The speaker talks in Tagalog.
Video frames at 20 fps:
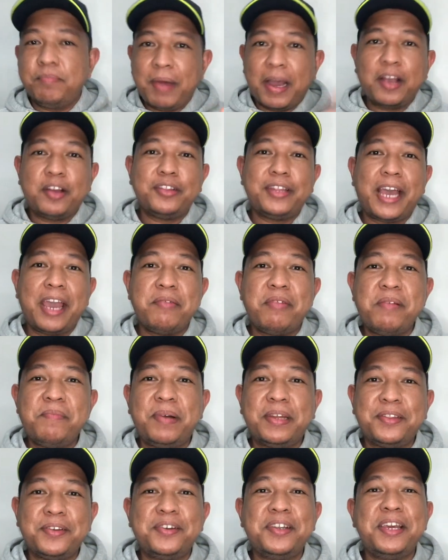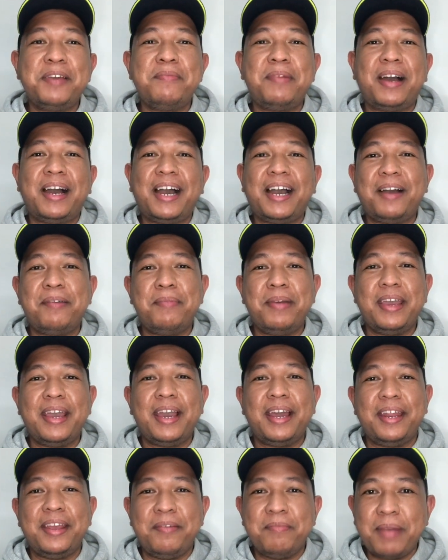bago tayo magpatuloy mga
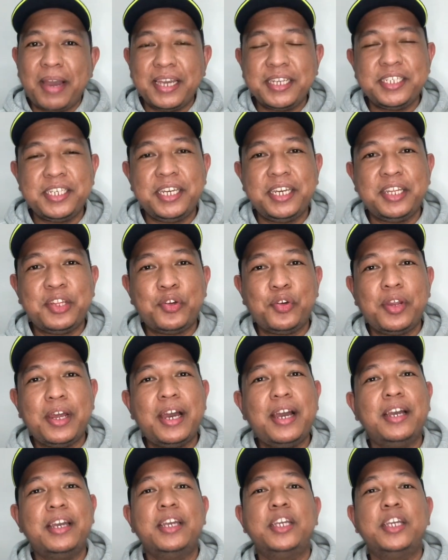kabayani, maisingit ko lang.